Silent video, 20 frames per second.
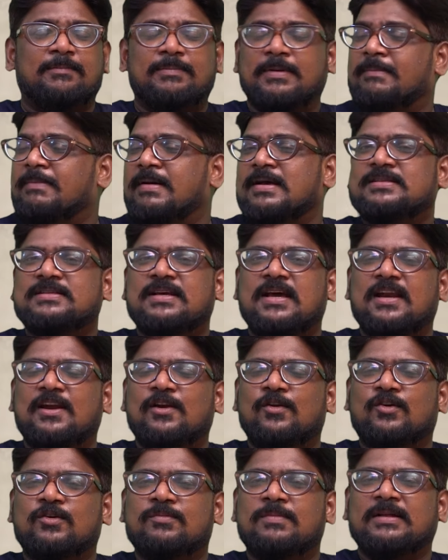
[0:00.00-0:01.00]
ప్రభాస్ గారి
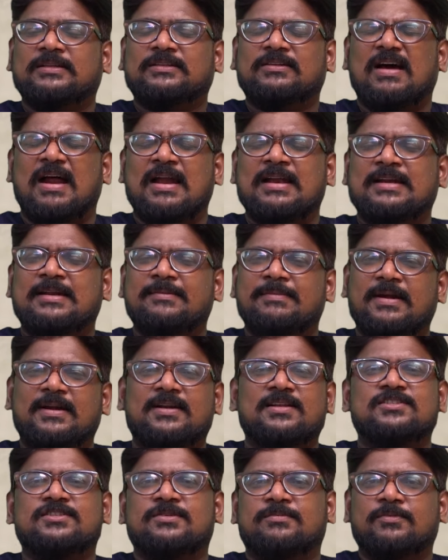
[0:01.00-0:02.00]
లుక్ మాత్రం
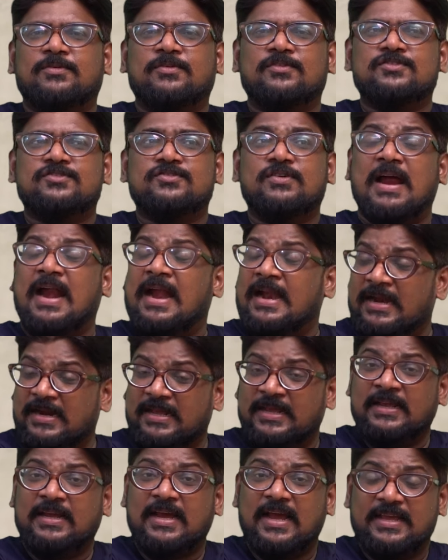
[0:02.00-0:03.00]
అల్టిమేట్ అని చెప్పుకోవచ్చు అండ్
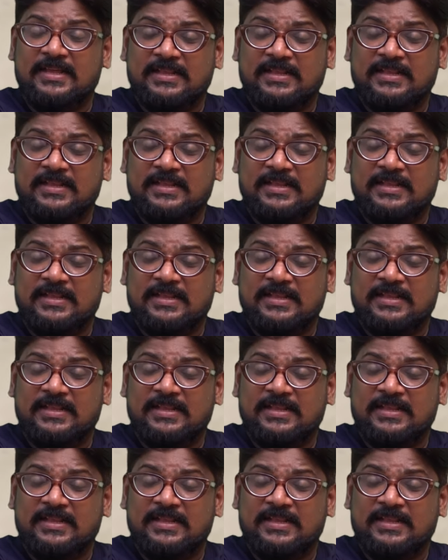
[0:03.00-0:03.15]
ఇంకా